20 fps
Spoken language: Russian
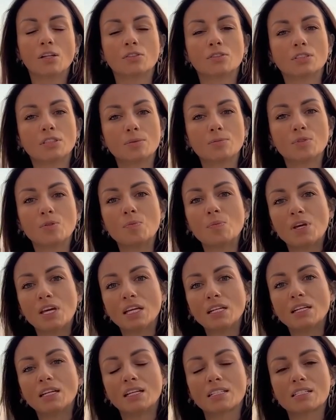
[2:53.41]
Но тем не
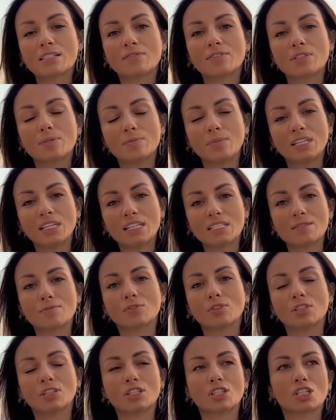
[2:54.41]
менее, если в тебе есть
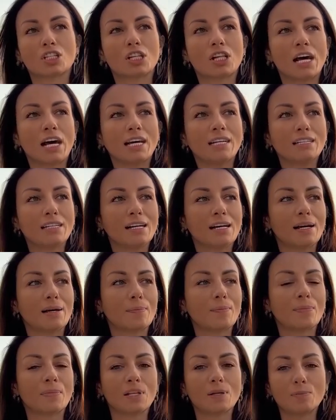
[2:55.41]
вот это желание,
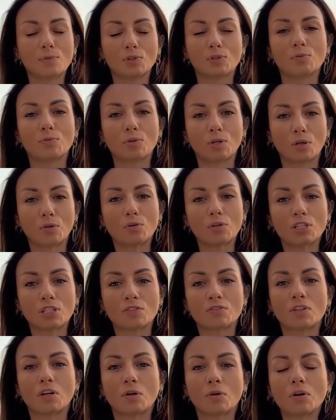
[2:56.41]
ты потом
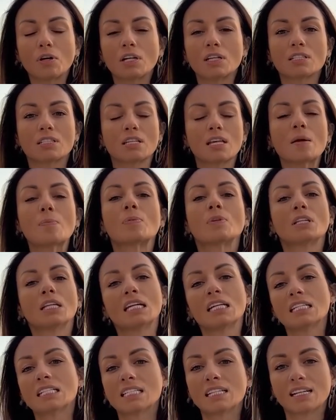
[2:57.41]
приходишь второй раз и
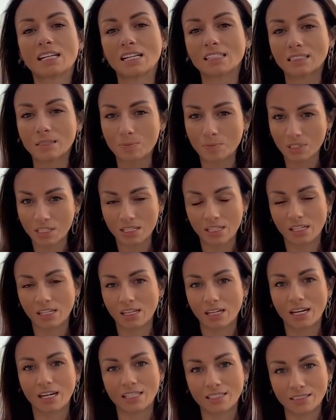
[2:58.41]
пытаешься как-то
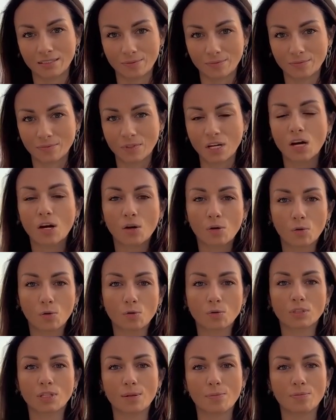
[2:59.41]
поскакать.
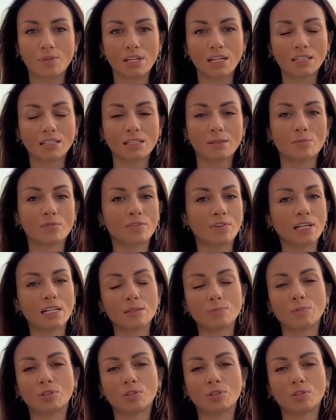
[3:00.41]
Худо-бедно бывает,